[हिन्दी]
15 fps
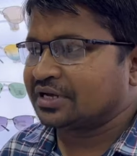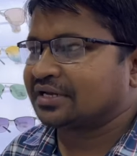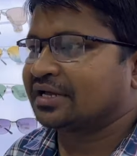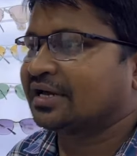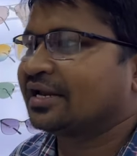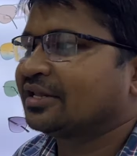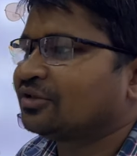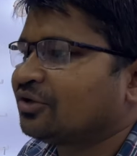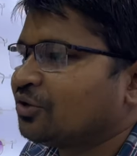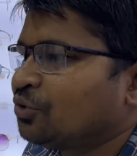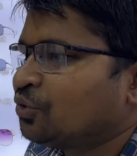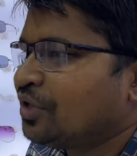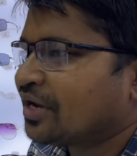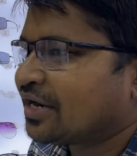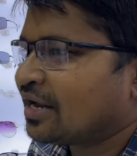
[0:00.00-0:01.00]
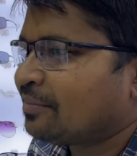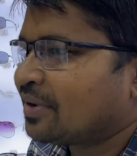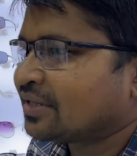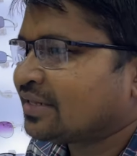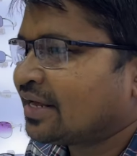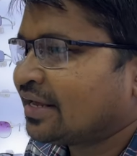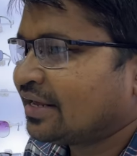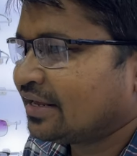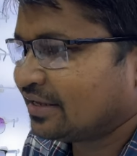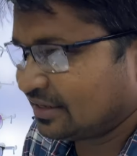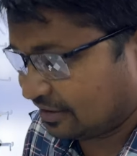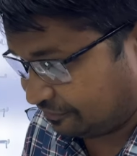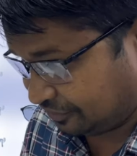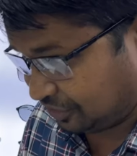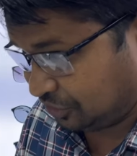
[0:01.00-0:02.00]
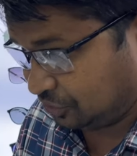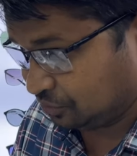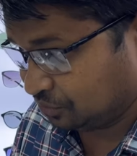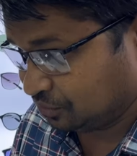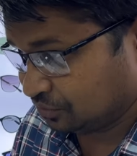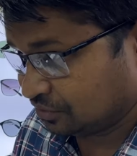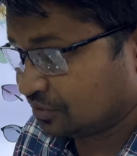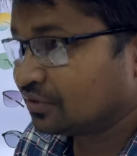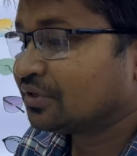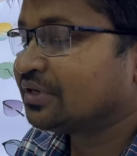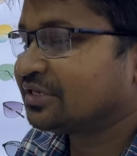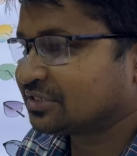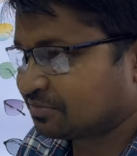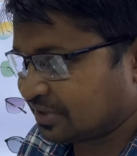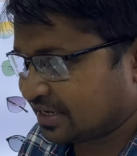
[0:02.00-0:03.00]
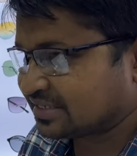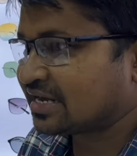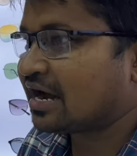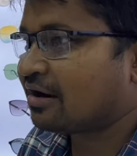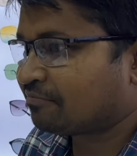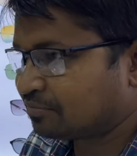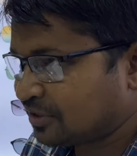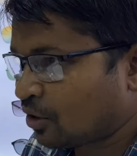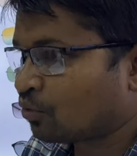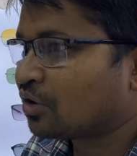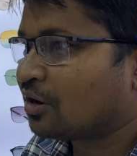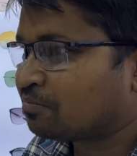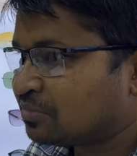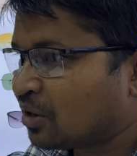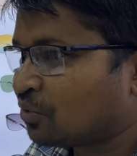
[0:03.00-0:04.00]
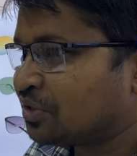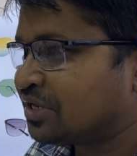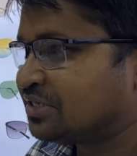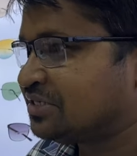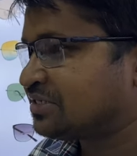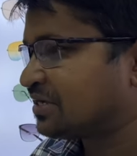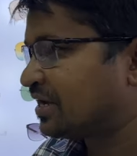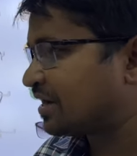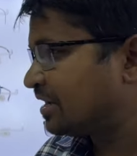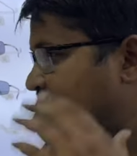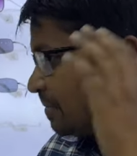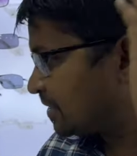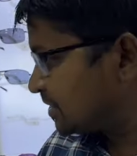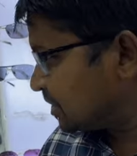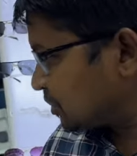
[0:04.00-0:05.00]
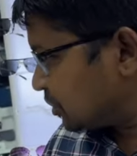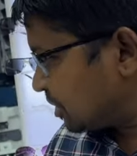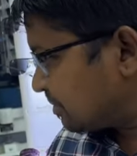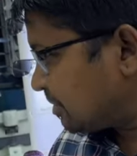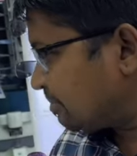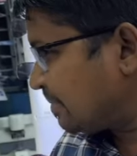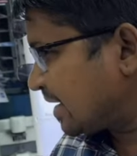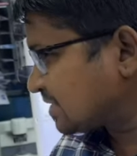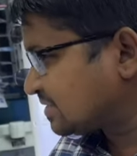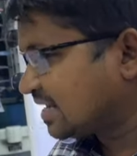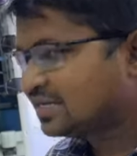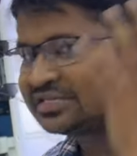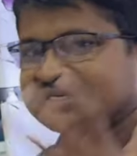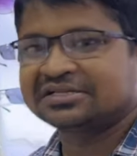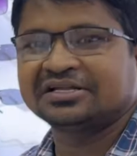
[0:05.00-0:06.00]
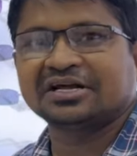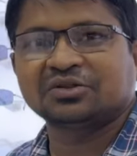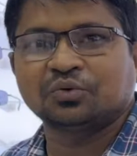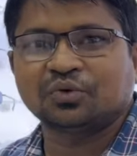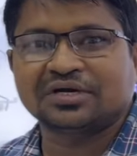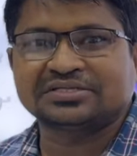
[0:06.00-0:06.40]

देखने के लिए तो यू देखना पड़ता है या फिर यू इसमें कैसा अप डाउन अप डाउन ये चीज़ करनी पड़ती है तो ये बैक साइड से दर्द होना